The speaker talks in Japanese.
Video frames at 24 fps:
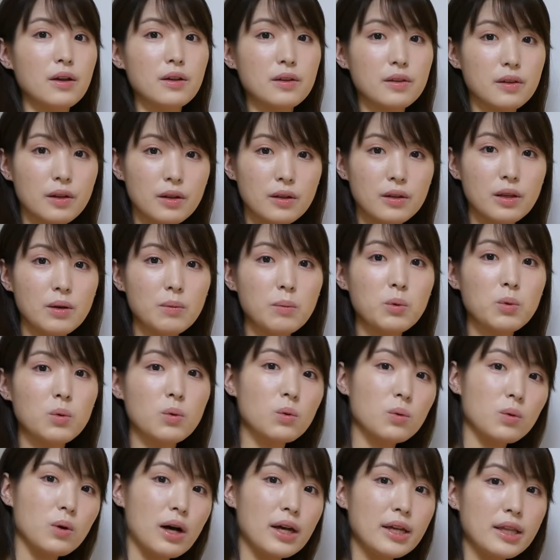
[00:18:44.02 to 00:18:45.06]
さあでもこ
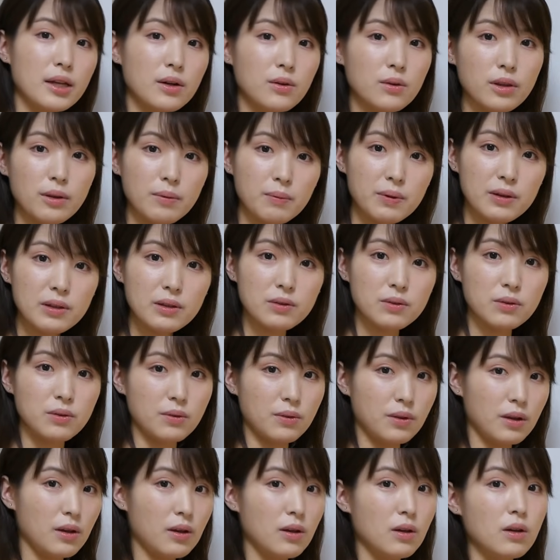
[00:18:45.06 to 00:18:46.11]
こ相手の手番ですよ
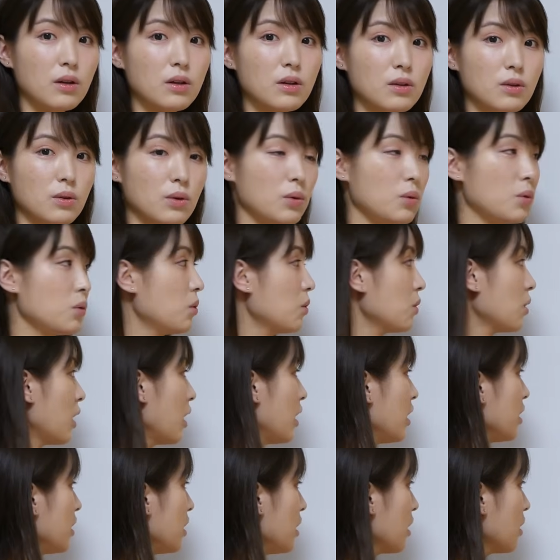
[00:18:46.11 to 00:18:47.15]
ね。ということで
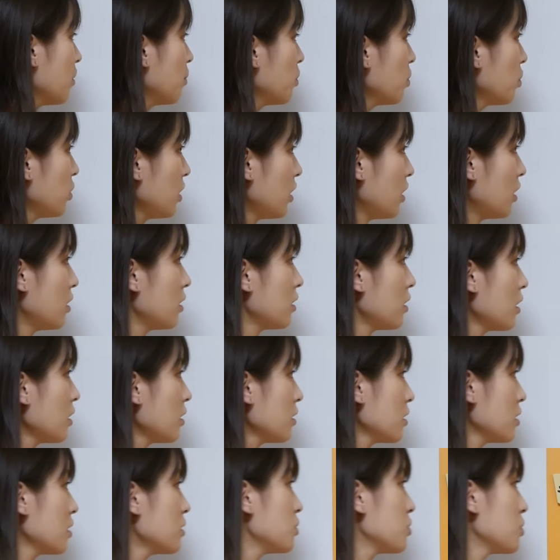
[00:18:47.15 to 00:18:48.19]
相手がもしさ
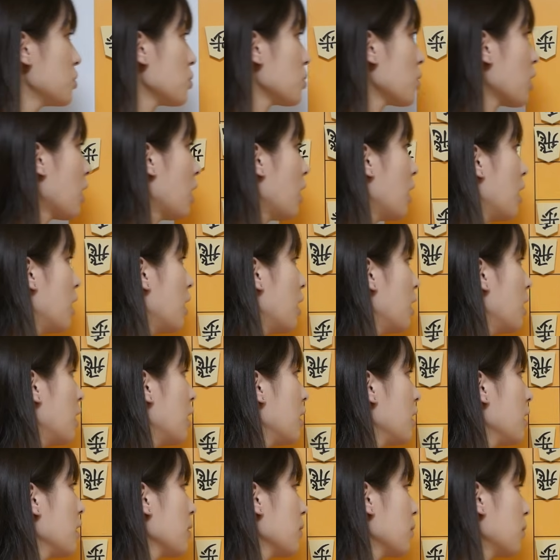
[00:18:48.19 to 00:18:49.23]
ん三歩とか
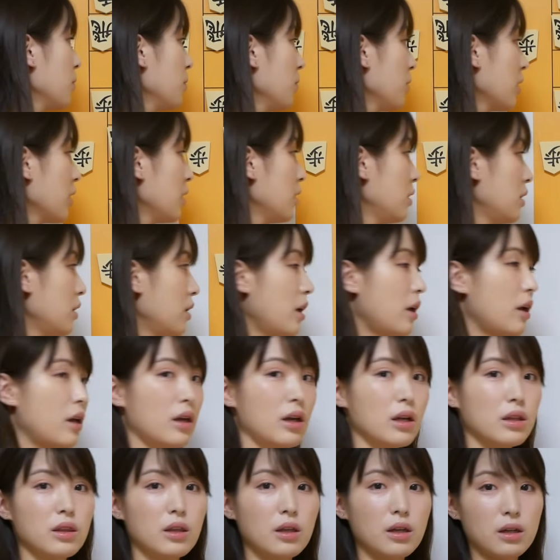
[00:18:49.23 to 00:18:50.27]
こういう感じで
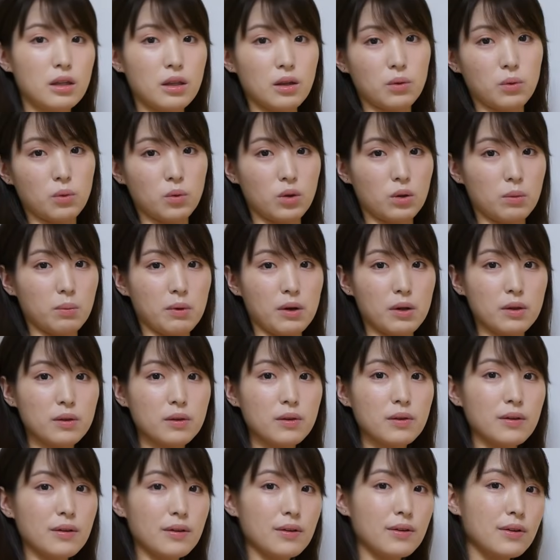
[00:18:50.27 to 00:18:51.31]
やってきたとしま
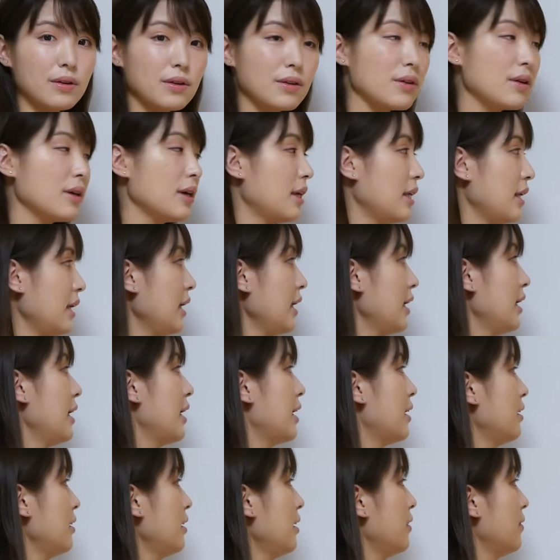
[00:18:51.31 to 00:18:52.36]
す。この時に
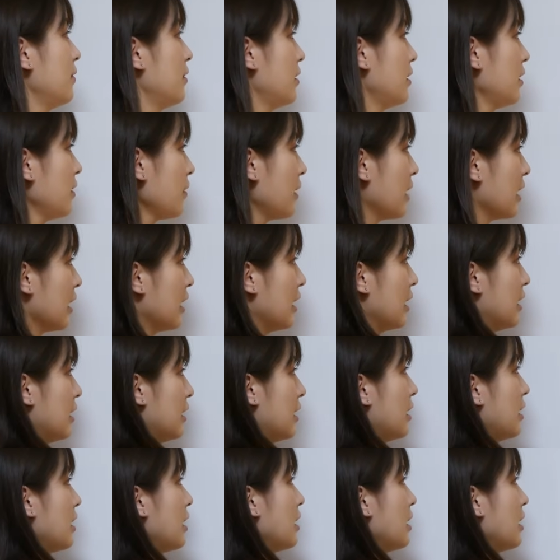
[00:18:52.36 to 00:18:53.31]
やる手としてはな